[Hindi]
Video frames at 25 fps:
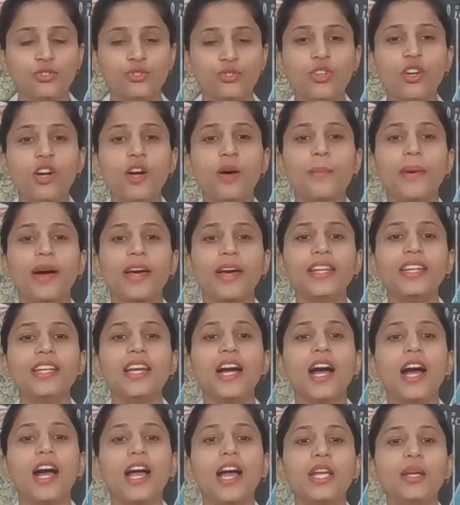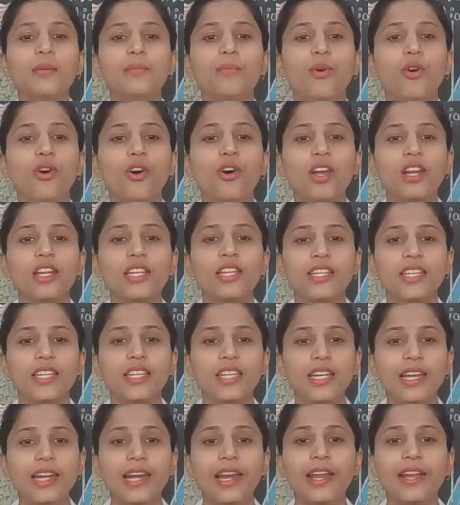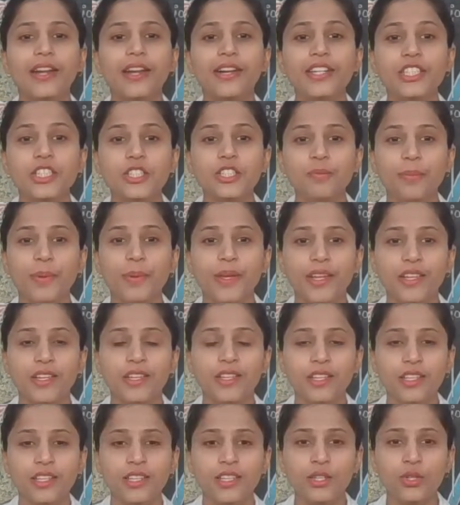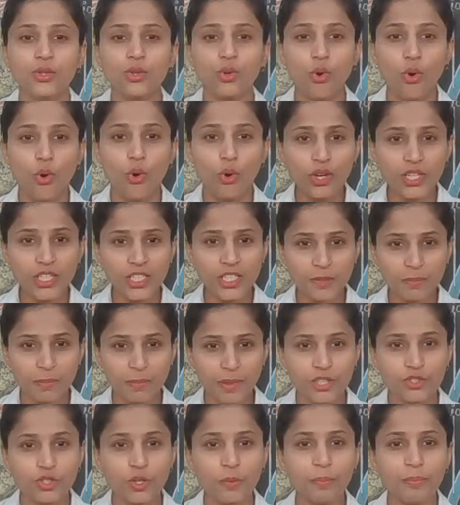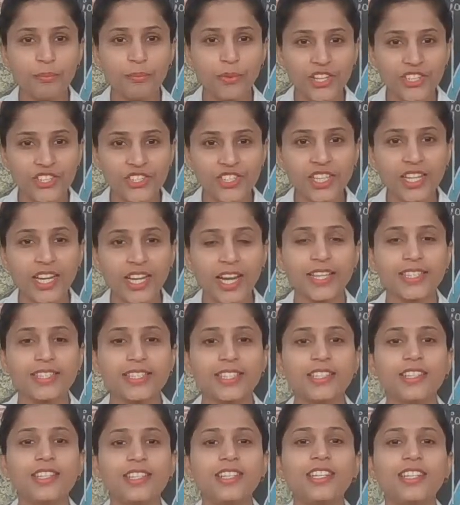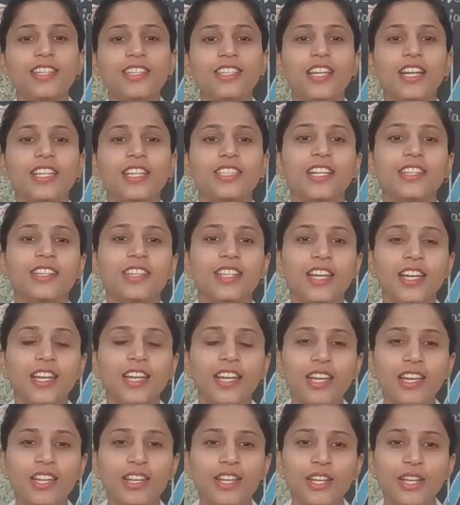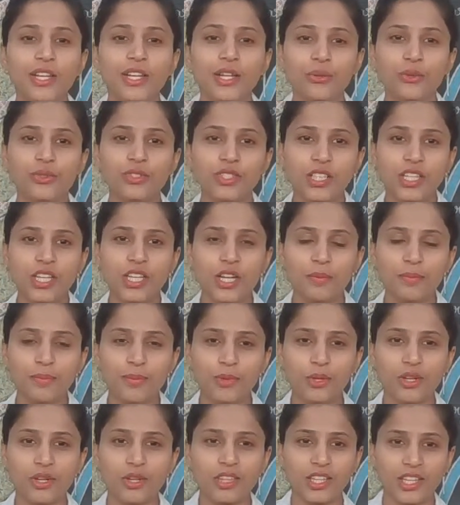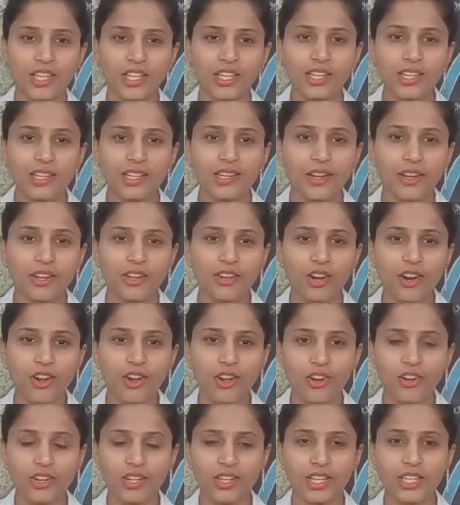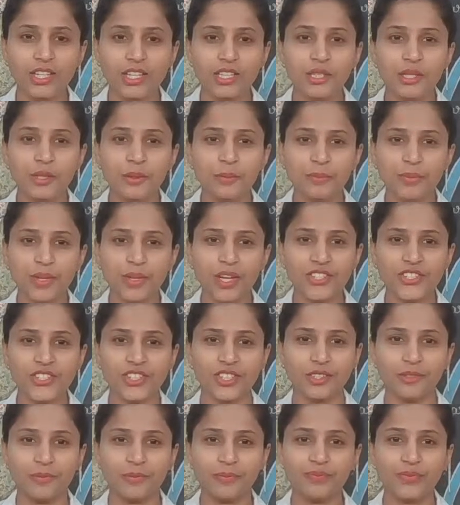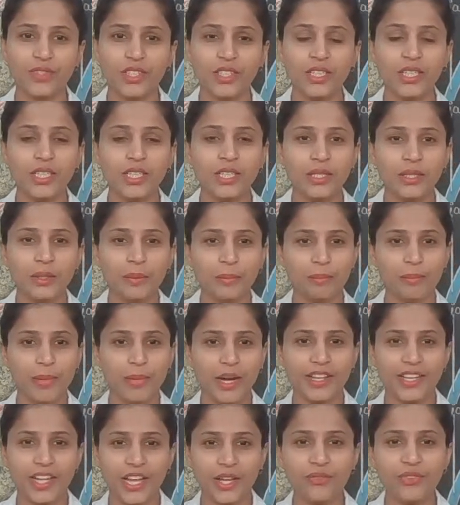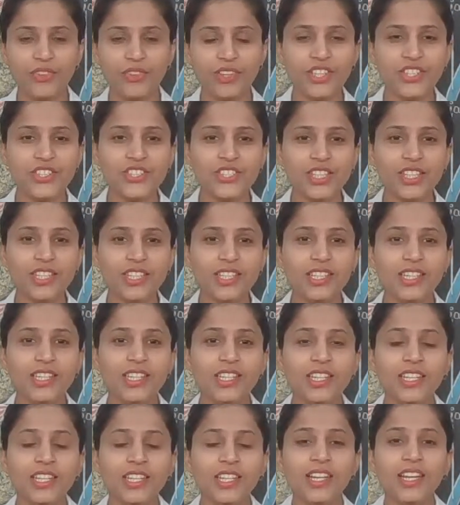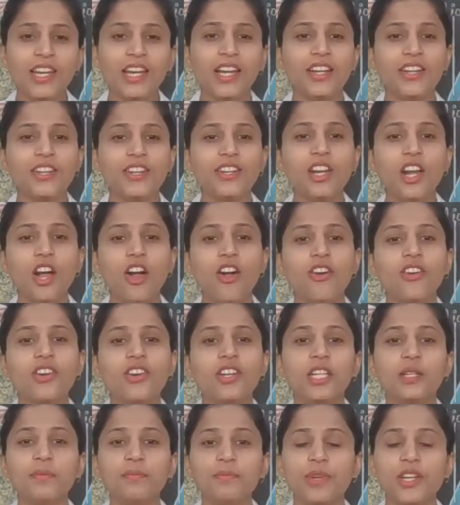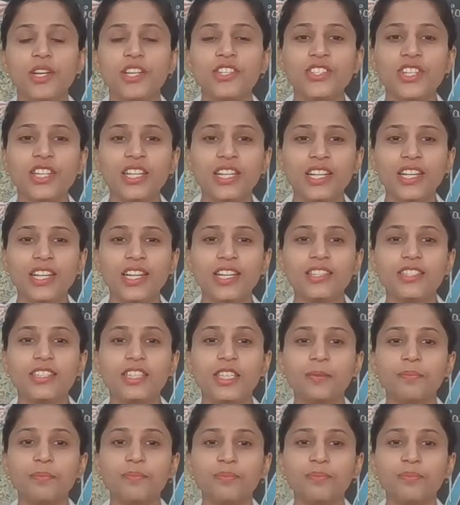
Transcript: जो हमारी आई बॉल की लेयर्स पे कोट्स पे जो प्रेशर एग्जर्ट किया जाता है उसे हम बोलते हैं इंट्राओकुलर प्रेशर बाय डेफिनेशन Intraocular pressure is the